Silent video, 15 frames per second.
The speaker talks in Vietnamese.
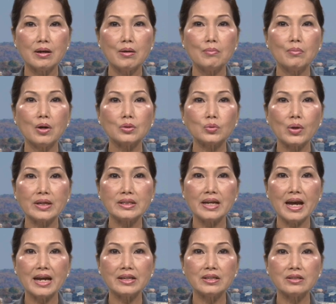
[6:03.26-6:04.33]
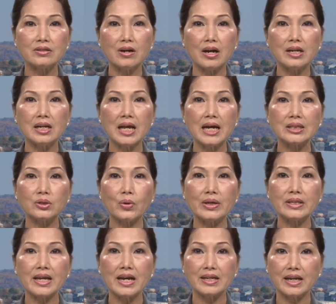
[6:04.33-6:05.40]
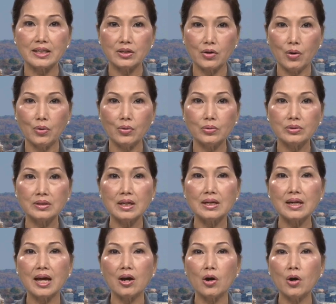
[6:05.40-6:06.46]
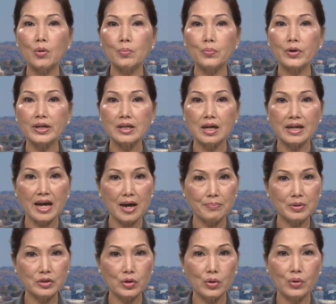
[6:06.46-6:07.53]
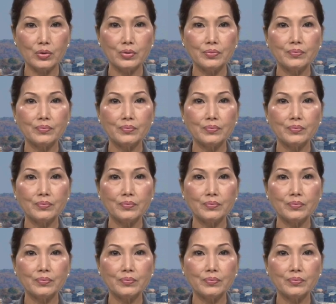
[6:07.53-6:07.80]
một tòa nhà được gọi là tòa nhà gạch cũ, tức là Old Brick Capitol.